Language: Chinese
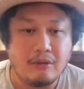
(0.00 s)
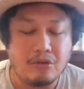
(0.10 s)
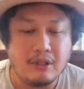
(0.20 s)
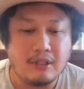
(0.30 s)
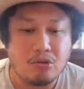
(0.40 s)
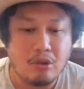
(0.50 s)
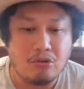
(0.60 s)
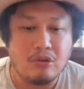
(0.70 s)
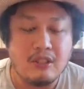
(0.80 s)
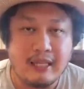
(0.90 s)
我觉得对
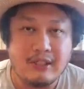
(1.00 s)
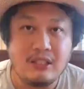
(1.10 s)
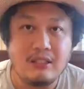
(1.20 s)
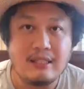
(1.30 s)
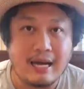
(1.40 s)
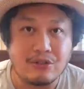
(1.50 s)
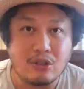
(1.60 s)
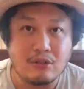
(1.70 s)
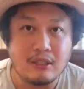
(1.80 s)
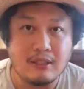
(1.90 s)
于年轻的亚
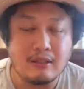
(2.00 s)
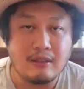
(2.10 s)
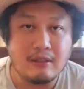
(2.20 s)
洲的